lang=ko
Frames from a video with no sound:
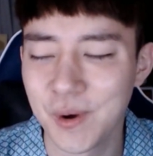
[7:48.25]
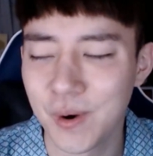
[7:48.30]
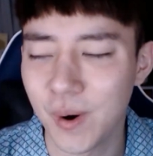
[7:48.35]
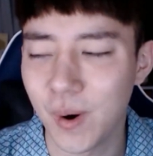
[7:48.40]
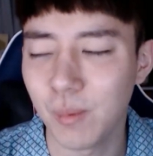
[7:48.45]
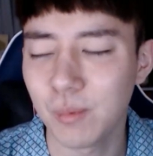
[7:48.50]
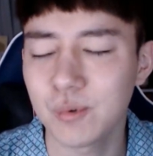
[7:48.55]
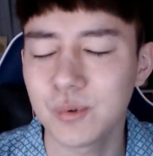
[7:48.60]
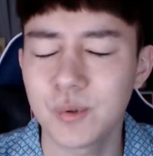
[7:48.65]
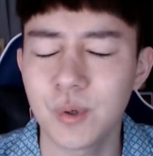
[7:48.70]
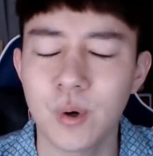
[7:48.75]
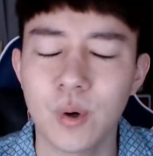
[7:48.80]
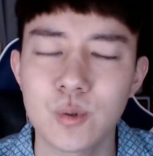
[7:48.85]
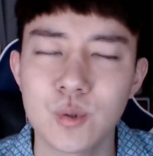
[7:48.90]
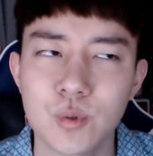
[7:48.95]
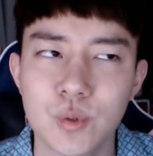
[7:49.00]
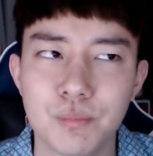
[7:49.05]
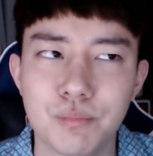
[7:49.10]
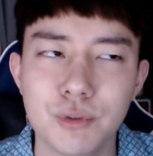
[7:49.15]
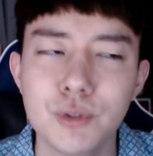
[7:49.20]
아무튼
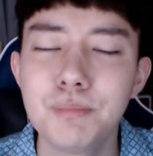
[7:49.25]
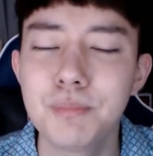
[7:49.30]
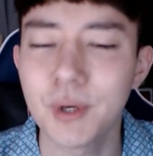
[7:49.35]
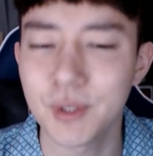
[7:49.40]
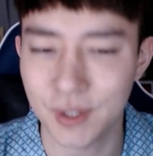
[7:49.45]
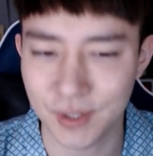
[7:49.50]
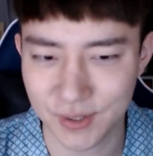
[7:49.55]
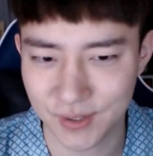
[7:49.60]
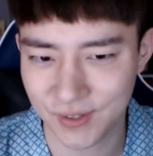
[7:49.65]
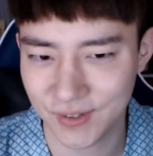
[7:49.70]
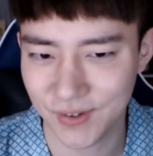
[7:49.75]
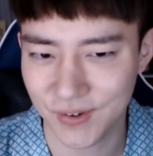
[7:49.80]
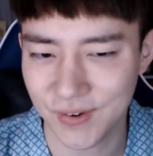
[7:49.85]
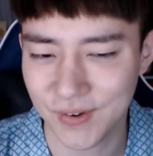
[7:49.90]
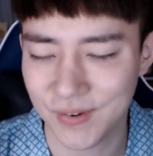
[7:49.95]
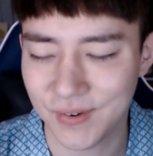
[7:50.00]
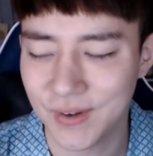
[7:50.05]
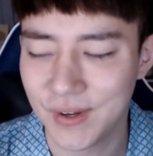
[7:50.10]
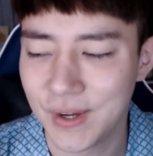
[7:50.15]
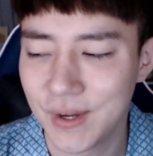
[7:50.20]
그래가지고 좀
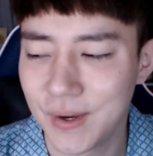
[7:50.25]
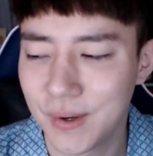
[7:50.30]
불편했어.